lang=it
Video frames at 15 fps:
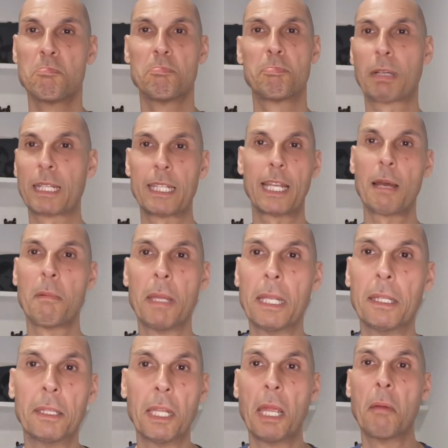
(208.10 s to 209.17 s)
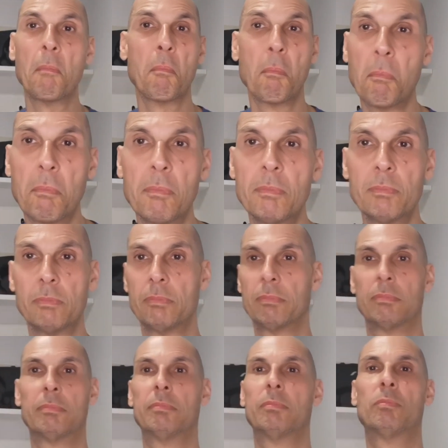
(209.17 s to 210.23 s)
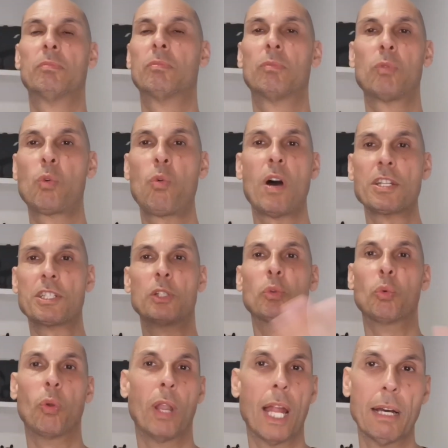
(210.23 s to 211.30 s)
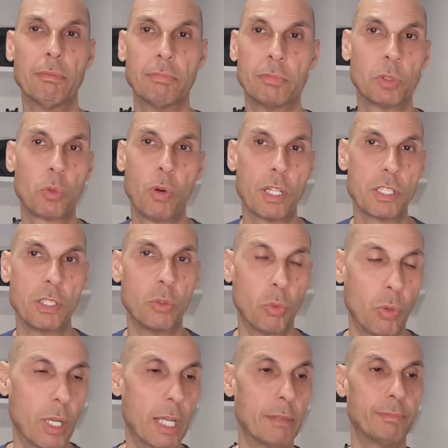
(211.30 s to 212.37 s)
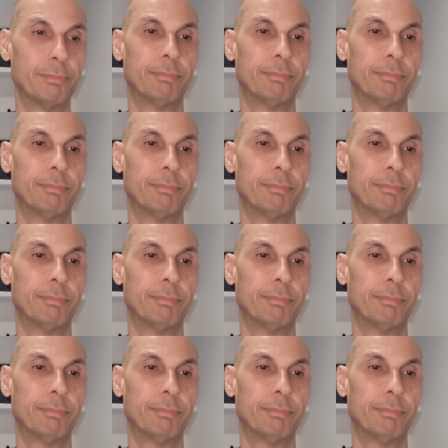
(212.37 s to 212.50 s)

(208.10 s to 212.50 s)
praticamente quasi nulla, quasi nulla.